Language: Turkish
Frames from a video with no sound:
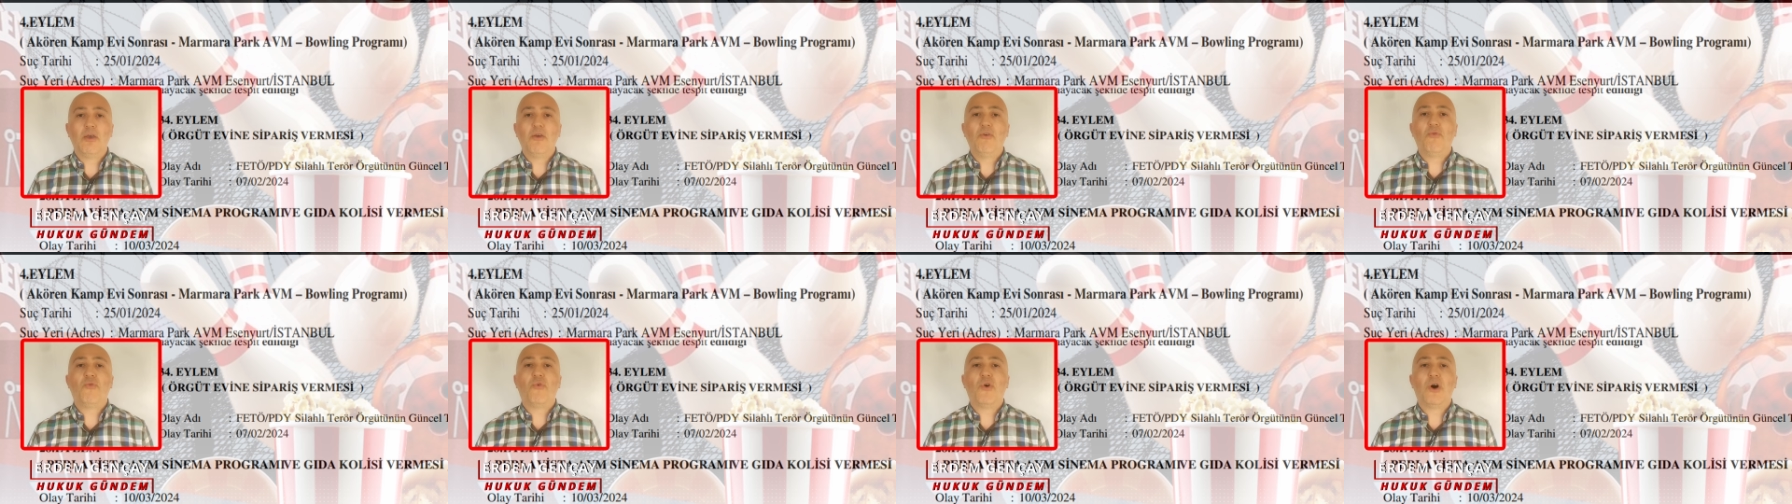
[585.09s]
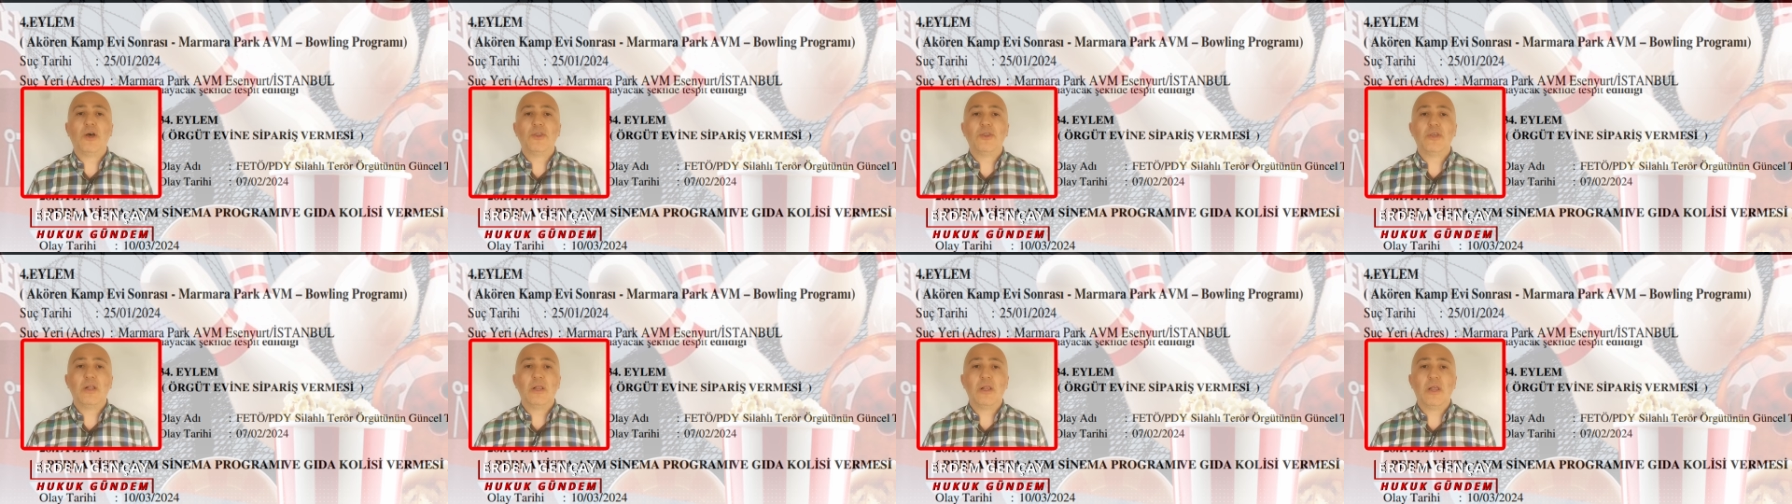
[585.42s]

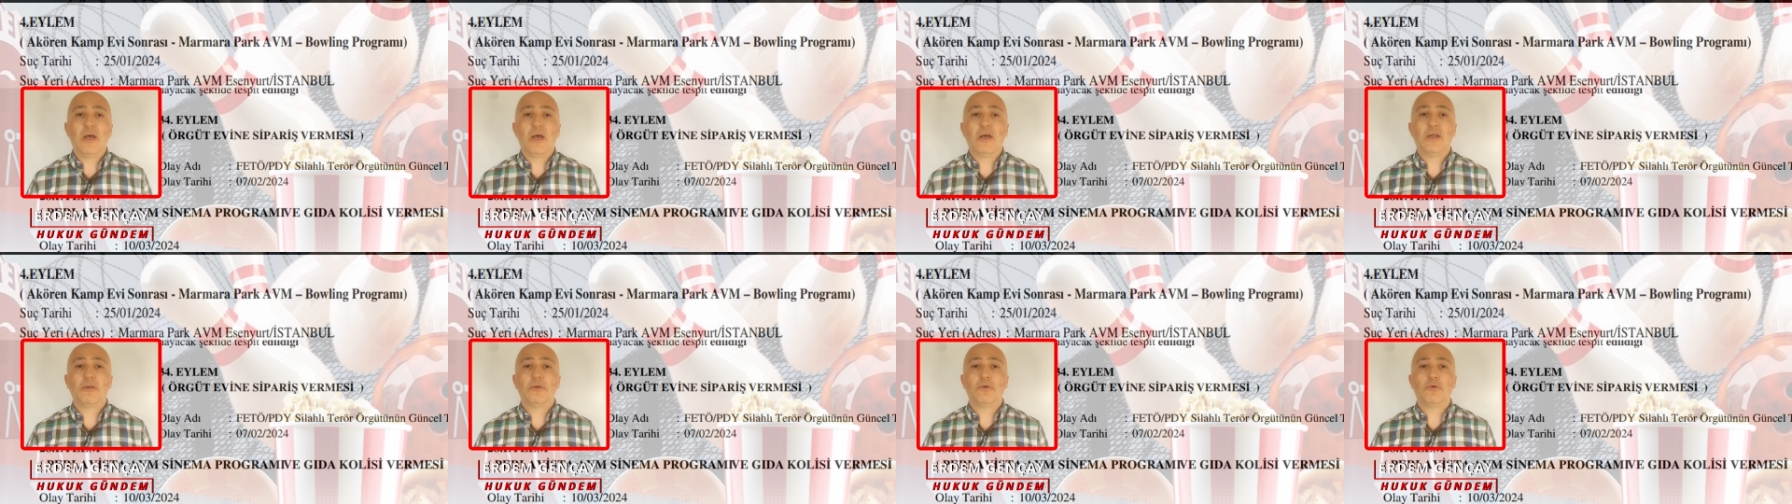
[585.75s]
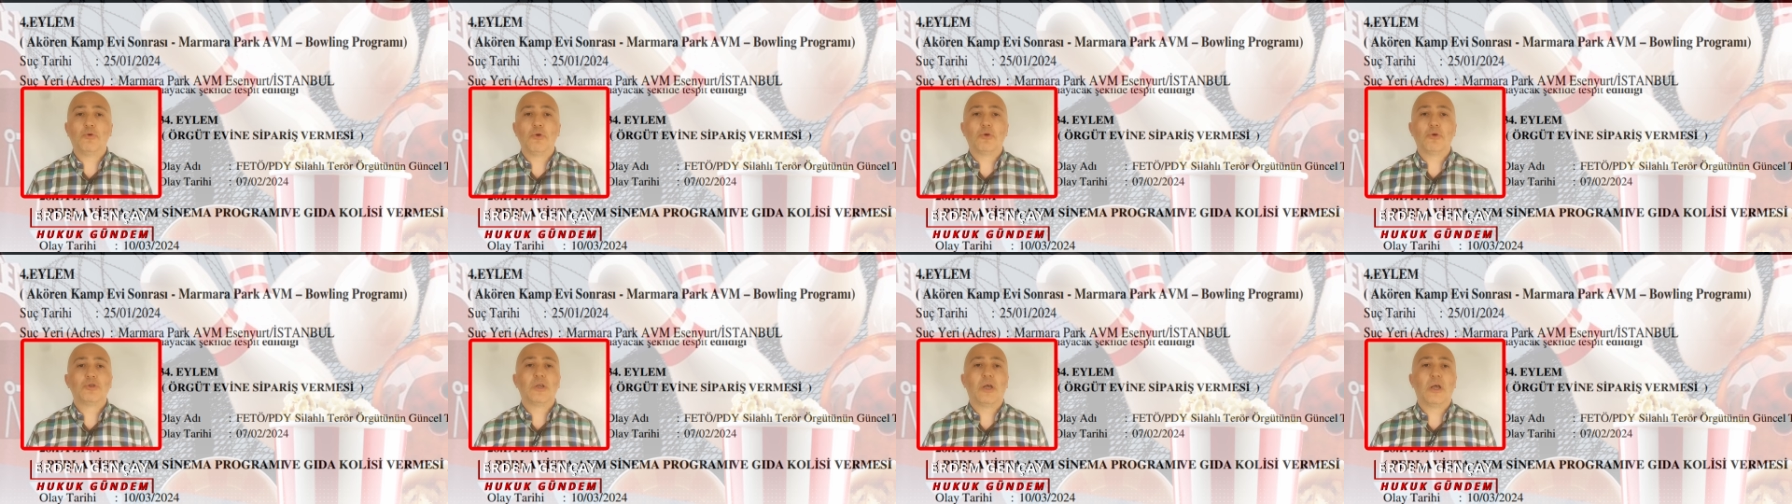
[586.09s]
ifadeler,
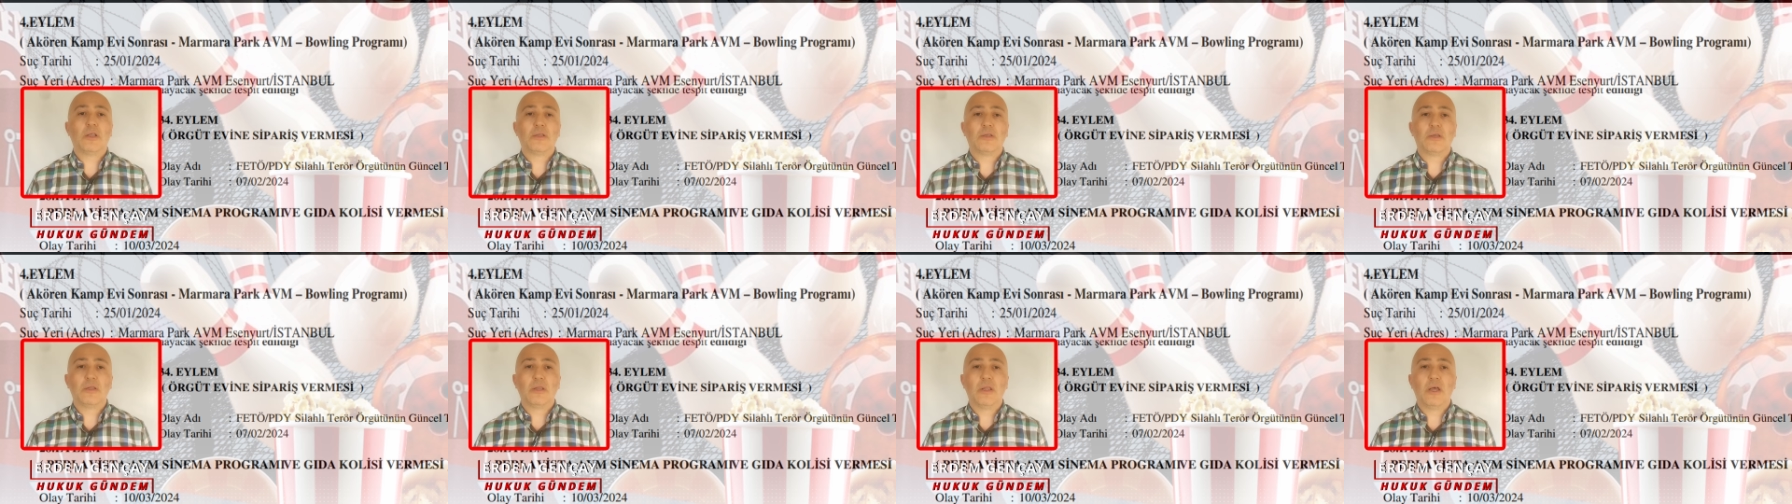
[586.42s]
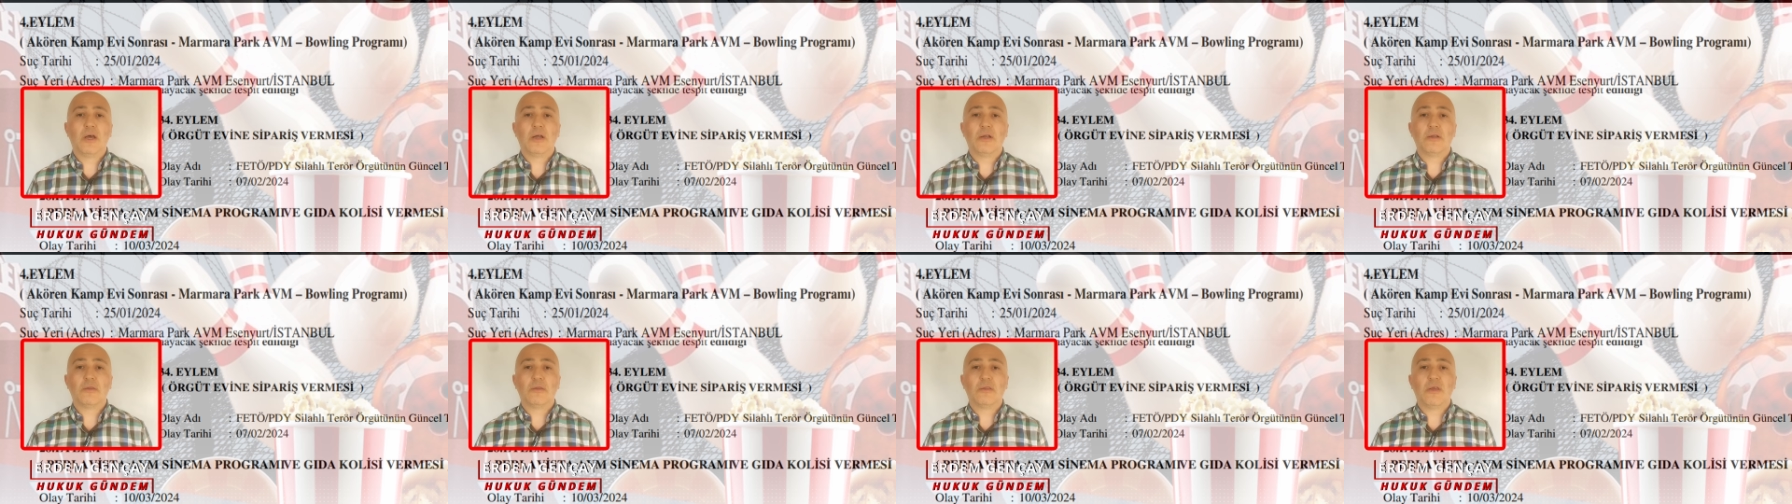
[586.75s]

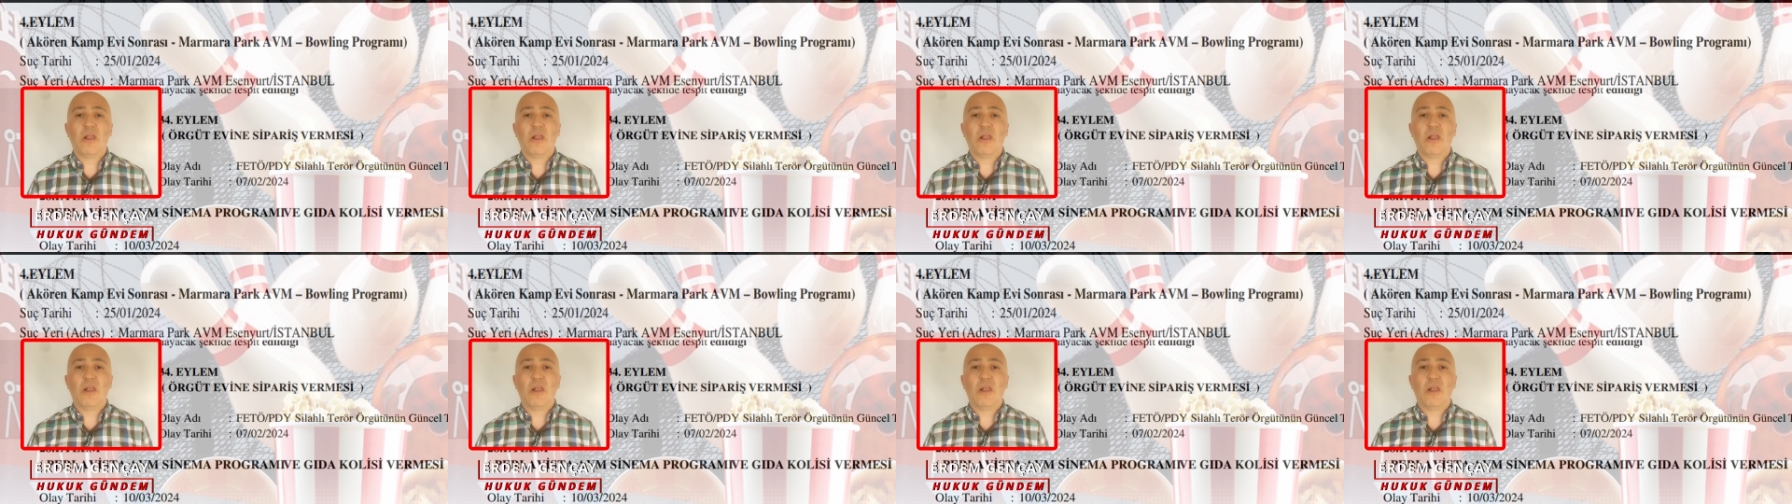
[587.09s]
gözaltılar,